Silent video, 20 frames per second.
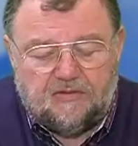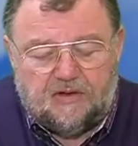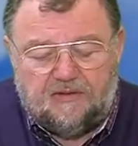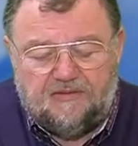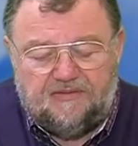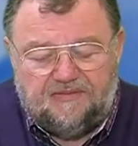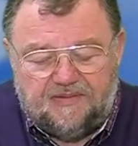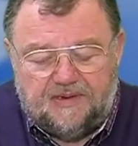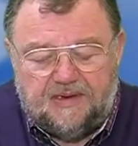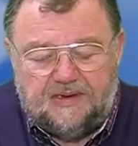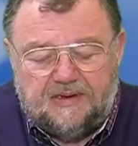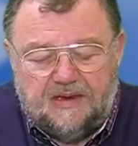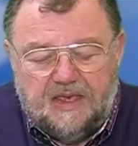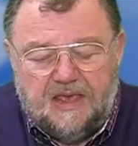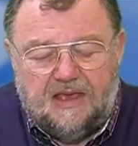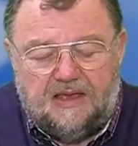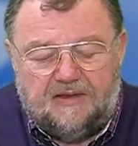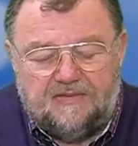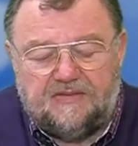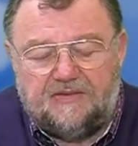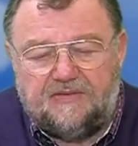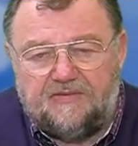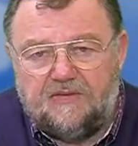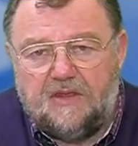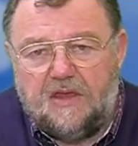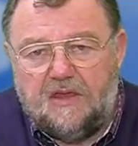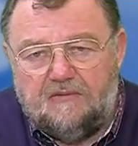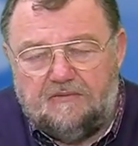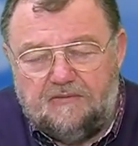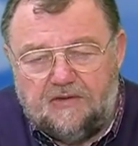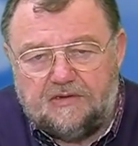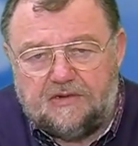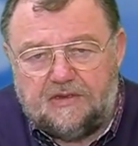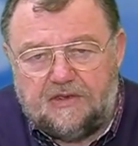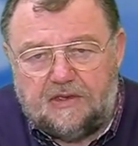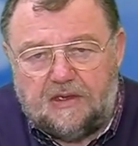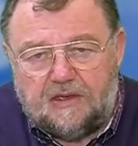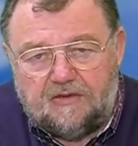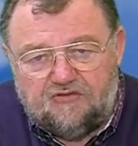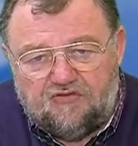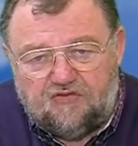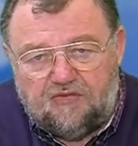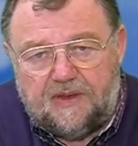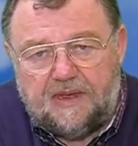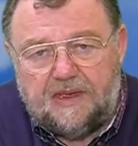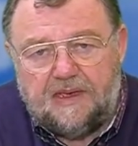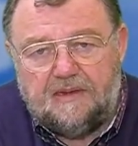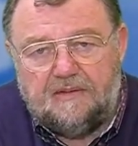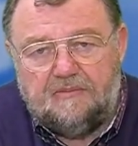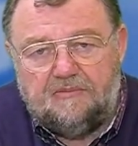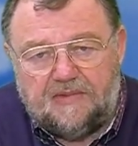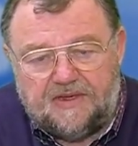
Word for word: so auffällt, es ist wirklich schwer,